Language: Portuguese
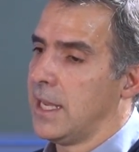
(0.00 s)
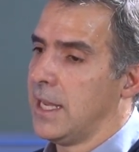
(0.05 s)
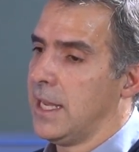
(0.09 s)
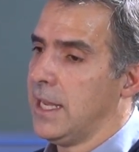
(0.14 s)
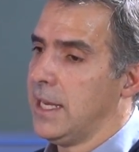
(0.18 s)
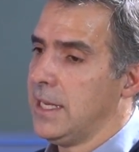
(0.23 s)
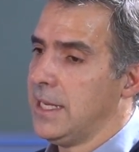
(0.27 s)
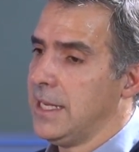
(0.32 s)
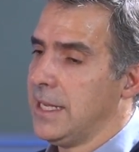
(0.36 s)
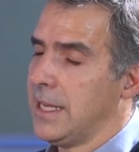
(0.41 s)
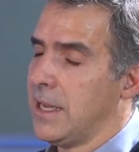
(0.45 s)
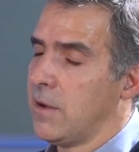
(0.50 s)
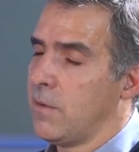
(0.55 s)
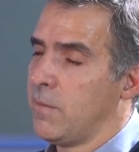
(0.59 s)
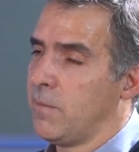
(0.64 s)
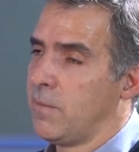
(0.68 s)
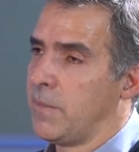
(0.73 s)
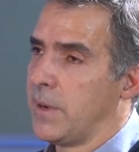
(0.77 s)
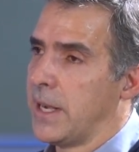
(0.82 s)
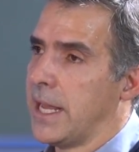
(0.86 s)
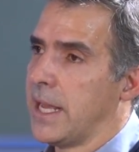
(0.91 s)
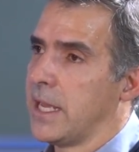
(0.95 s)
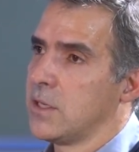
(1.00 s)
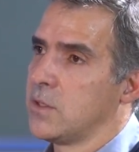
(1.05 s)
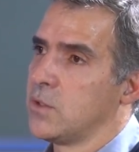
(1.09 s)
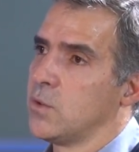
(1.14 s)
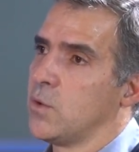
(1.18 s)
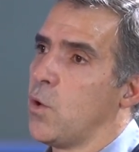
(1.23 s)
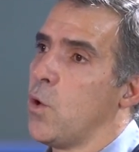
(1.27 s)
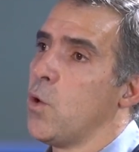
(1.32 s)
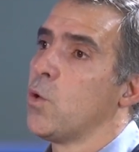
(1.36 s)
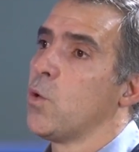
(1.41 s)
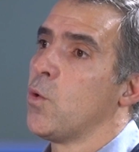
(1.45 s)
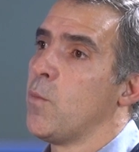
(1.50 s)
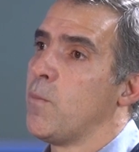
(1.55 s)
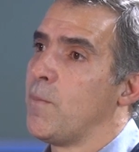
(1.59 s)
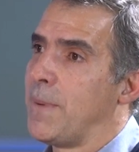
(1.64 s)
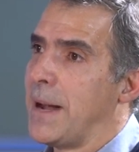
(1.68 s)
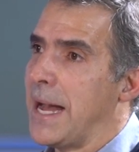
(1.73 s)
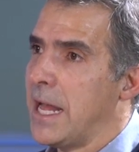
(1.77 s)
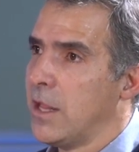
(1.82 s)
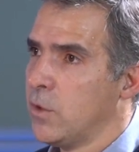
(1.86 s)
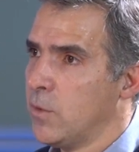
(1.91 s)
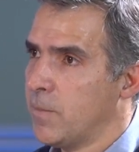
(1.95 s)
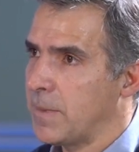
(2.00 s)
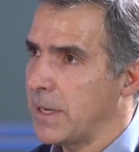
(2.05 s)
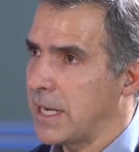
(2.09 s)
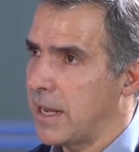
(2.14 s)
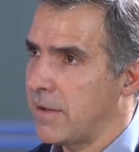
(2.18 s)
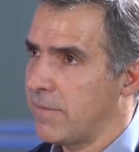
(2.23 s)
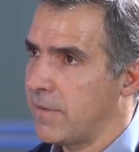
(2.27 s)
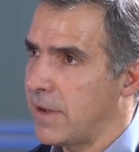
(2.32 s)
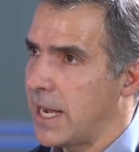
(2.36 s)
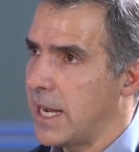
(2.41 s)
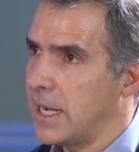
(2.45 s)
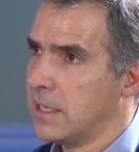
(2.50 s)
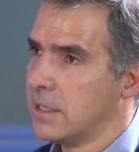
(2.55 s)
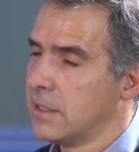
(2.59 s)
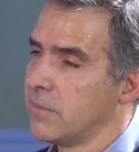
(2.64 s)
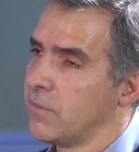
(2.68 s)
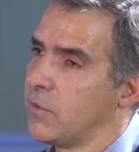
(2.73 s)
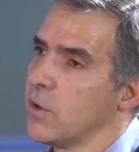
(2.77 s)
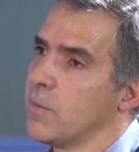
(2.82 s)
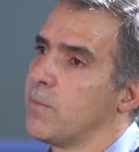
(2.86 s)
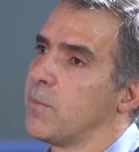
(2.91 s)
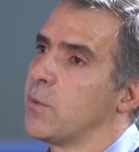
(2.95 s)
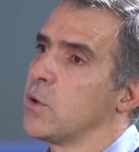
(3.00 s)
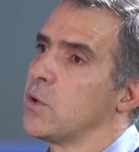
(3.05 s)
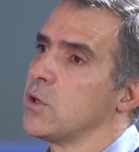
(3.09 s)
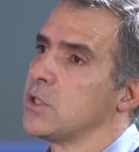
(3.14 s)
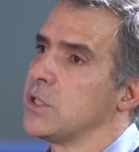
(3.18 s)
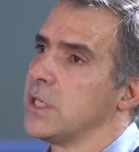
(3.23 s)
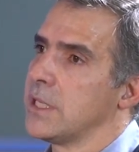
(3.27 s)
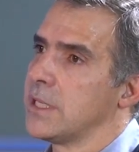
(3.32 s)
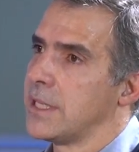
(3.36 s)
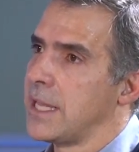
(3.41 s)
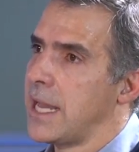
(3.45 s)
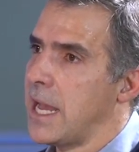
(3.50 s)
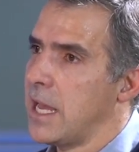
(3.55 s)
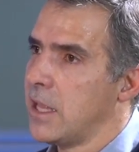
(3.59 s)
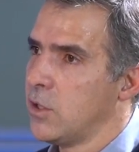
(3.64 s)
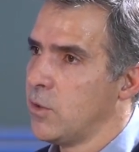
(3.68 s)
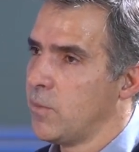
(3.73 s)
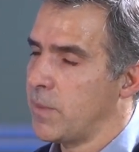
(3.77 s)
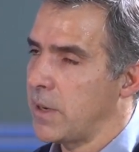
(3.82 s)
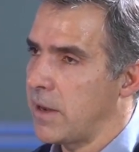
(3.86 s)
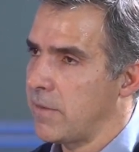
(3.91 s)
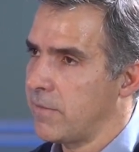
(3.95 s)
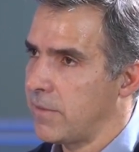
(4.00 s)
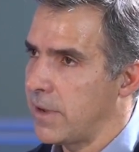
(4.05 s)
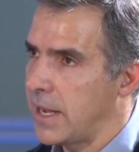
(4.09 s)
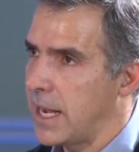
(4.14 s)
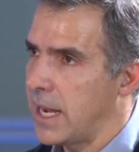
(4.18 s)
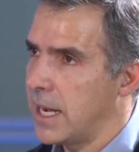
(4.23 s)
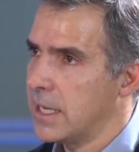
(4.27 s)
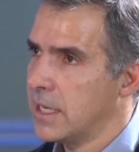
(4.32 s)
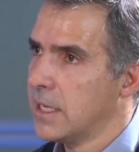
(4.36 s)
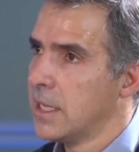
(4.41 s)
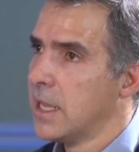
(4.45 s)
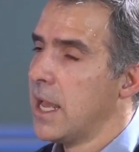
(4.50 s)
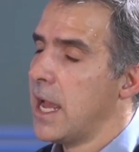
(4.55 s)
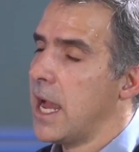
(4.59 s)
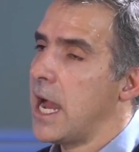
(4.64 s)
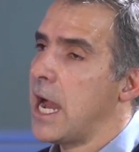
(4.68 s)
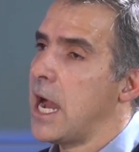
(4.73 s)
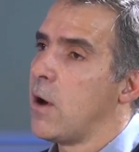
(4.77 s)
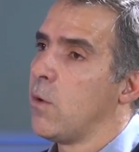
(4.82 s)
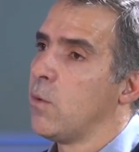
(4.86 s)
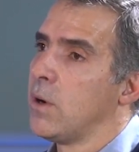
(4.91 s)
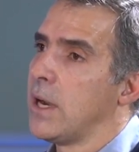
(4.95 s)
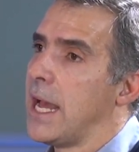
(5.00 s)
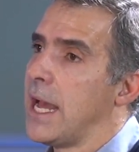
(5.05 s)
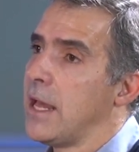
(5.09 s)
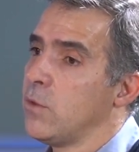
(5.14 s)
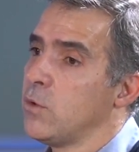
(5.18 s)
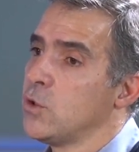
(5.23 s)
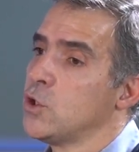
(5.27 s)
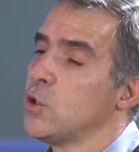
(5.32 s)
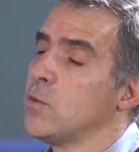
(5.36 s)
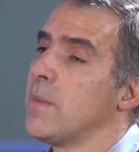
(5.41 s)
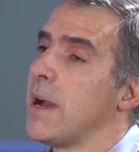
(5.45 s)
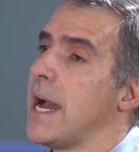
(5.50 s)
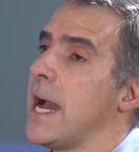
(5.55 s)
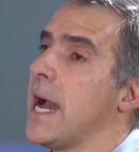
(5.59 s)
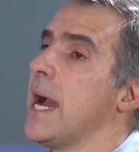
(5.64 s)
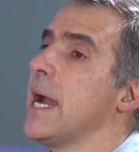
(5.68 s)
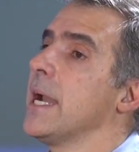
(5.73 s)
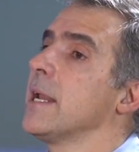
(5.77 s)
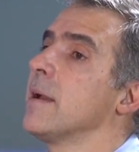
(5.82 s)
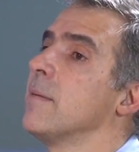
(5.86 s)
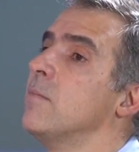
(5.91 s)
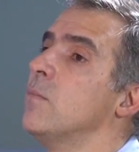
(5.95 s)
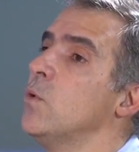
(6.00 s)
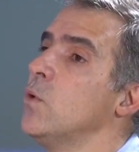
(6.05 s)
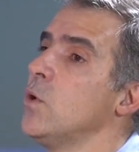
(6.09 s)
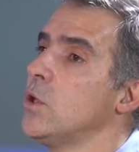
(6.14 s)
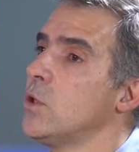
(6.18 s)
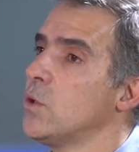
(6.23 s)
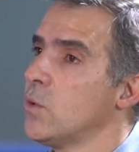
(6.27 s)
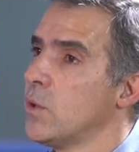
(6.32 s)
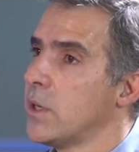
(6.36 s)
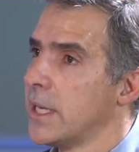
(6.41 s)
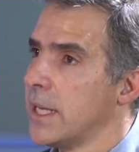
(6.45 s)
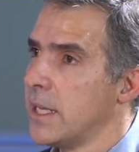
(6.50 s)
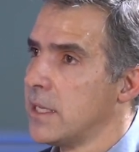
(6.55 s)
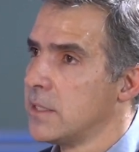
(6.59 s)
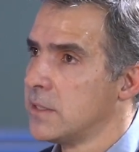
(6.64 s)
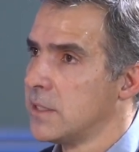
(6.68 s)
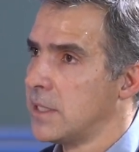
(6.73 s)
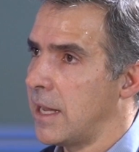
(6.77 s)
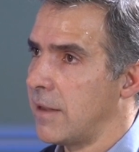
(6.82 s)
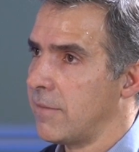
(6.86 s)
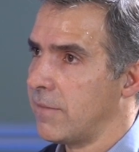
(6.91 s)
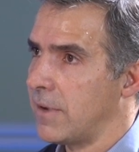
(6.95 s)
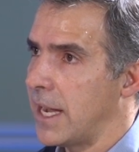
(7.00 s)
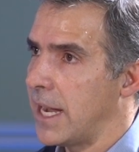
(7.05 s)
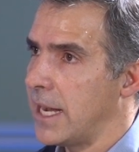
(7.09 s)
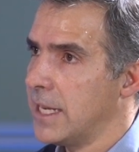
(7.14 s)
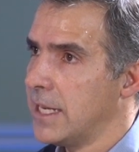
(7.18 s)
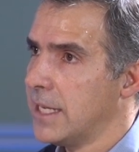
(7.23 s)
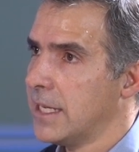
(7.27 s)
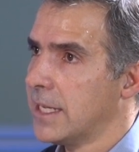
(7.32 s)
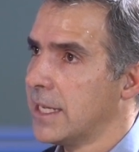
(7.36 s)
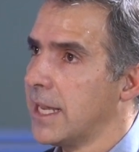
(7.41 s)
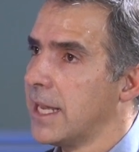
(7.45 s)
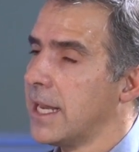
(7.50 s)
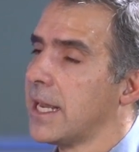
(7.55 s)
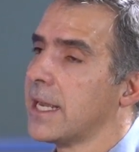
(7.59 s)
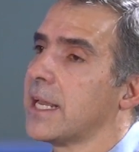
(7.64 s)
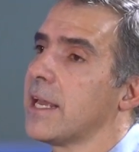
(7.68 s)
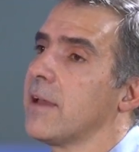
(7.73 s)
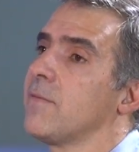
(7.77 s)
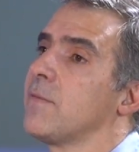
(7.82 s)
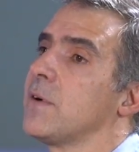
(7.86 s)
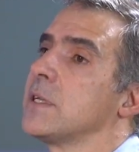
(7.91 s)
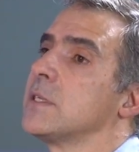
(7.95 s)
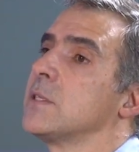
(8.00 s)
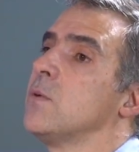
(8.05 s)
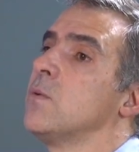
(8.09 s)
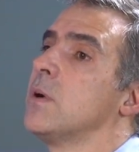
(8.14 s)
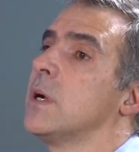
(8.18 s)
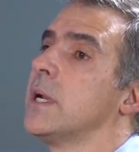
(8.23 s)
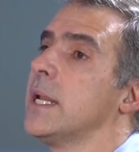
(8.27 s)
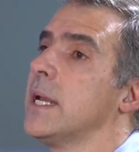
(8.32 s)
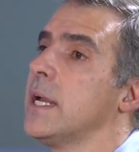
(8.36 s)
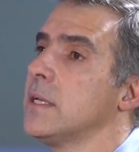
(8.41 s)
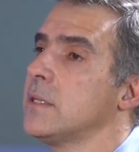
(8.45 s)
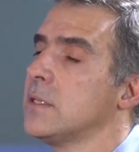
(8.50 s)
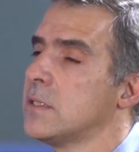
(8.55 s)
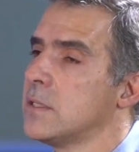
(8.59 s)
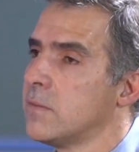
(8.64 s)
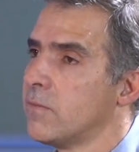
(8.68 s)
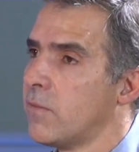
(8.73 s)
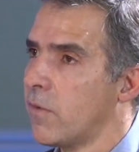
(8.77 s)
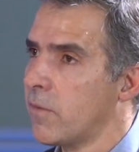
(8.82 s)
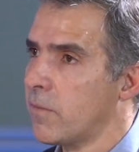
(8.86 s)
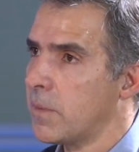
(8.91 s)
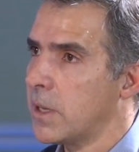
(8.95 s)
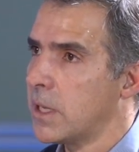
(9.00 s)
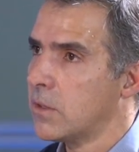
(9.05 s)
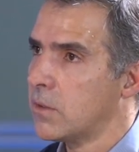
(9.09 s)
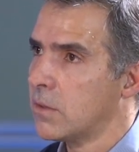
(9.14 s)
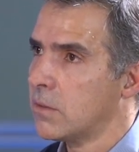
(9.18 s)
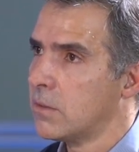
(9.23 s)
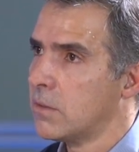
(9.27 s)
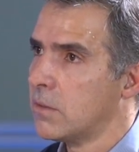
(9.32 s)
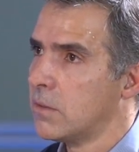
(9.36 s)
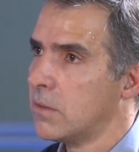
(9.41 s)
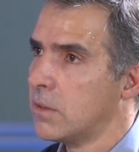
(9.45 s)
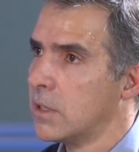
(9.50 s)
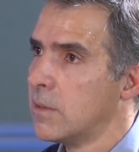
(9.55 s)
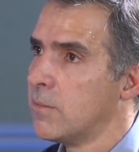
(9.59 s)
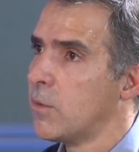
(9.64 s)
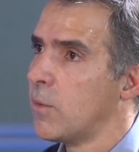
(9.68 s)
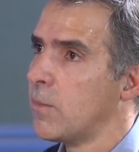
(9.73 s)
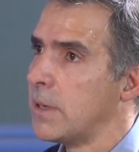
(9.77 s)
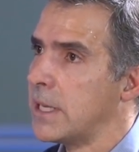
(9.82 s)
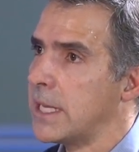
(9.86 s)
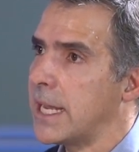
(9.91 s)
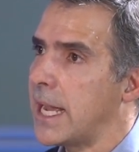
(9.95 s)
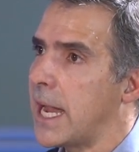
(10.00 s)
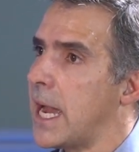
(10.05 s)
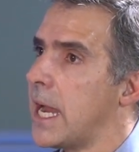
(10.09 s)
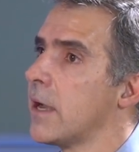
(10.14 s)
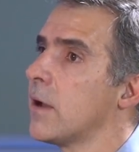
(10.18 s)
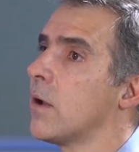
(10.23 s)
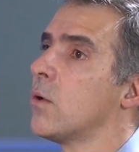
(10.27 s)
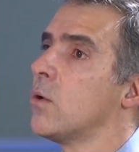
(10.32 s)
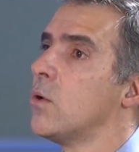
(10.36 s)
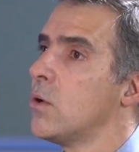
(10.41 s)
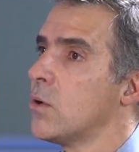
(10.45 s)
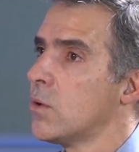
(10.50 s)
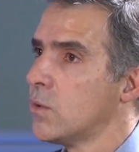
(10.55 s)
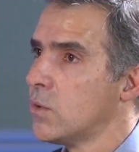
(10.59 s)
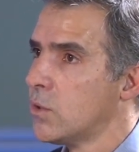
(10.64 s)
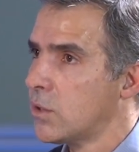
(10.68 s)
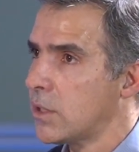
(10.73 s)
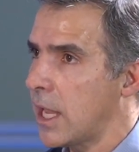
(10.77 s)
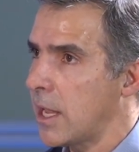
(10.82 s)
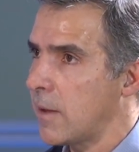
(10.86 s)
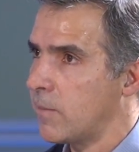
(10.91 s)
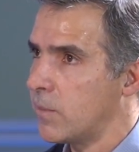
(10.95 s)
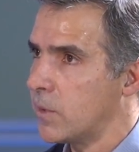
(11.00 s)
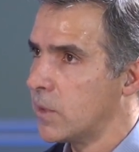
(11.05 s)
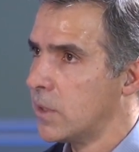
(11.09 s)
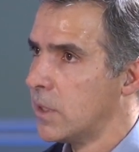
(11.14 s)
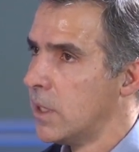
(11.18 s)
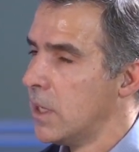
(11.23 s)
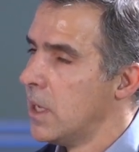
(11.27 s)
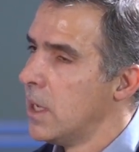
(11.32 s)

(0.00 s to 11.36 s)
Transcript: ele é um prédio ocupado pela Vale, foi projetado para a Vale, ao lado de uma área muito grande da Vale, que ela quer fazer um grande desenvolvimento imobiliário ao longo do tempo.